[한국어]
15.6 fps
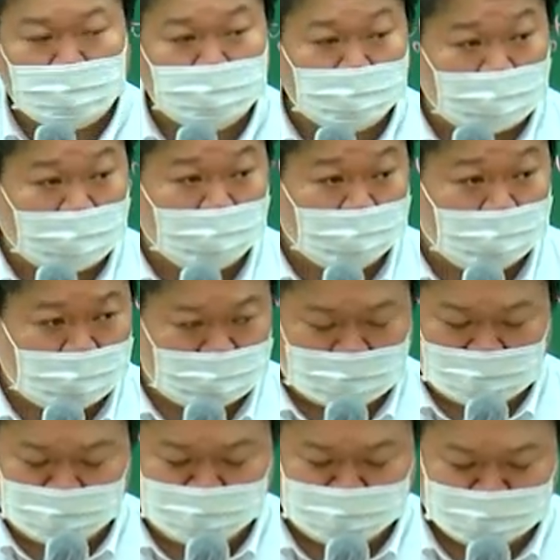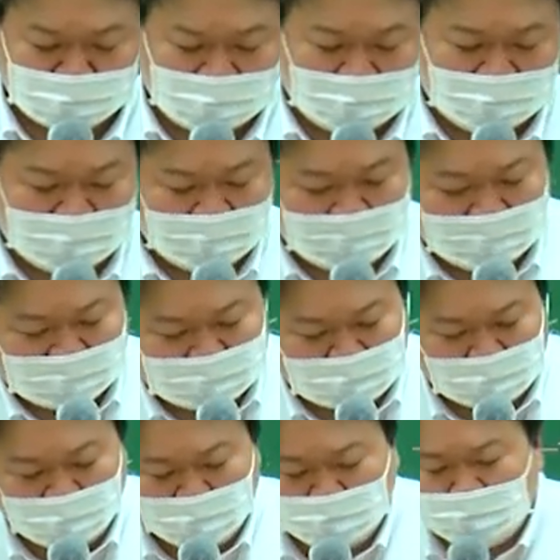귀속된 거니까. 자
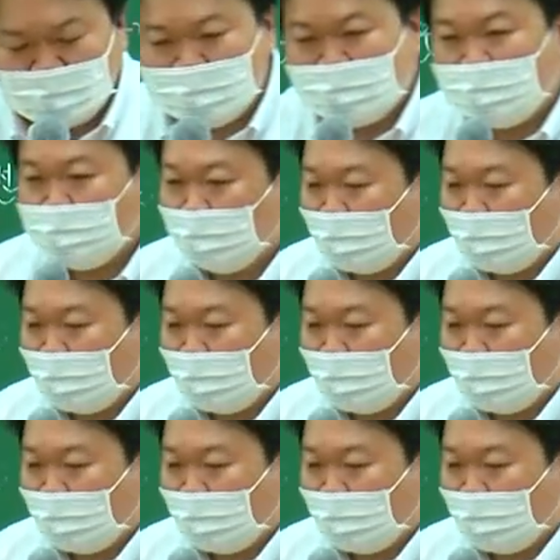그러면 이